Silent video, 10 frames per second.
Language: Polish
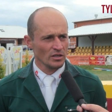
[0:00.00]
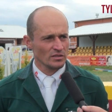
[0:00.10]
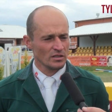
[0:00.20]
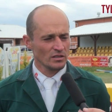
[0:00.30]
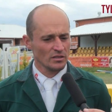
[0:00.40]

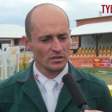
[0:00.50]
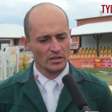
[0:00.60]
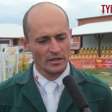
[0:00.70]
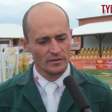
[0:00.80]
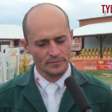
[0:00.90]
jest y,
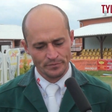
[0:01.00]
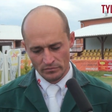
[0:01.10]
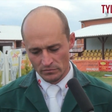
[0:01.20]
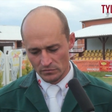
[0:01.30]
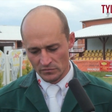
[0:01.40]
ten
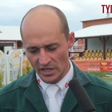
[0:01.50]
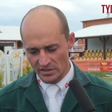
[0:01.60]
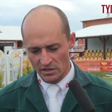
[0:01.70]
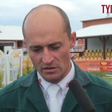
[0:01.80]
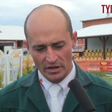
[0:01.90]
mm,
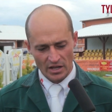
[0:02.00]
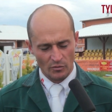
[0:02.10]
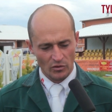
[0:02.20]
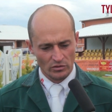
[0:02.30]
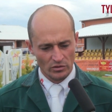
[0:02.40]
Cassini Van
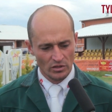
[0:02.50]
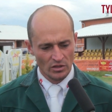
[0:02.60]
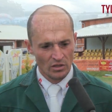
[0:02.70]
Hammond,